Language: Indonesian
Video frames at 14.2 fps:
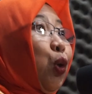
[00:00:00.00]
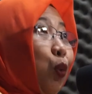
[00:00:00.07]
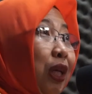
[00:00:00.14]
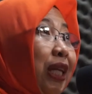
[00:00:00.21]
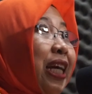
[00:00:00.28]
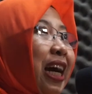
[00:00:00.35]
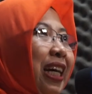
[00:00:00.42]

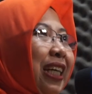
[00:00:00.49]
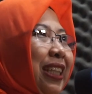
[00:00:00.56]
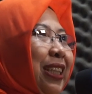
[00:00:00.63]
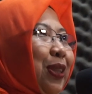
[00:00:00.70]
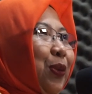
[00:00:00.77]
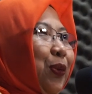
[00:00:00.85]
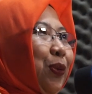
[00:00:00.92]
kuliah
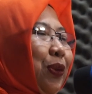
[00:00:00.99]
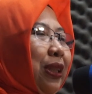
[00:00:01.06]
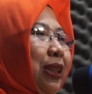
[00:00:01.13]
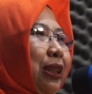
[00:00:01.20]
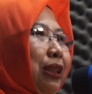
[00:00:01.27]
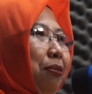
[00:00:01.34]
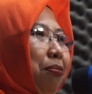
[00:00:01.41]
gitu
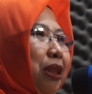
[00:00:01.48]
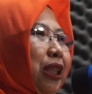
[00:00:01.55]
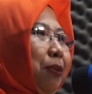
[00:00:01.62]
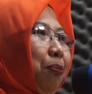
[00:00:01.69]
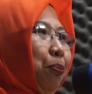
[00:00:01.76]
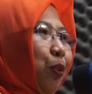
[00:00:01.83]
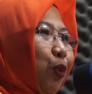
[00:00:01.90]
e,
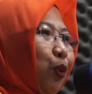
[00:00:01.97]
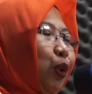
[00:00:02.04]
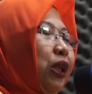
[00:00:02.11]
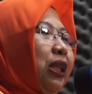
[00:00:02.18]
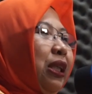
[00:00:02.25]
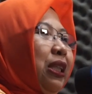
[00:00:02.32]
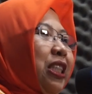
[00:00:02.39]
menempuh
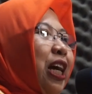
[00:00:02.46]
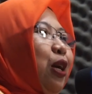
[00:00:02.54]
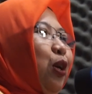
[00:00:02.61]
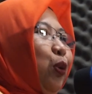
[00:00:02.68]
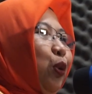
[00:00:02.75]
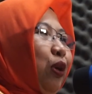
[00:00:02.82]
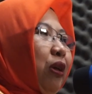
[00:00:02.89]

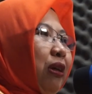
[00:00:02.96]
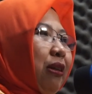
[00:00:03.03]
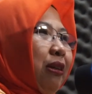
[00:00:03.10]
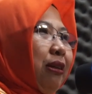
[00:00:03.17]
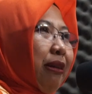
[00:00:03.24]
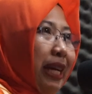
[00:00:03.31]
jalur e,